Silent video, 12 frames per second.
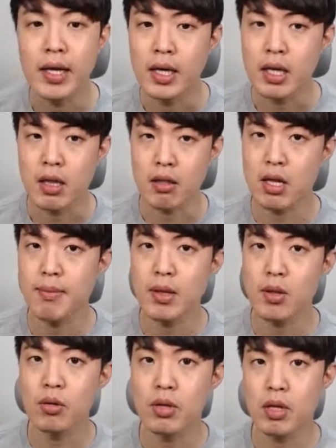이
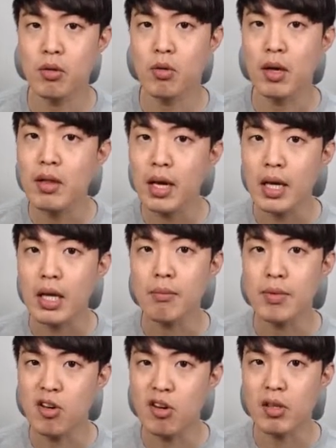자체만으로는 뜻이 굉장히
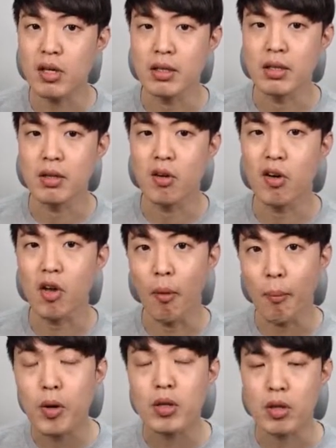미적지근 거의
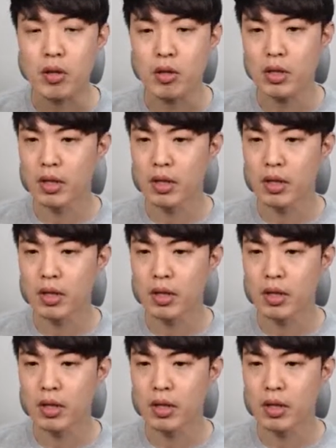없거든요.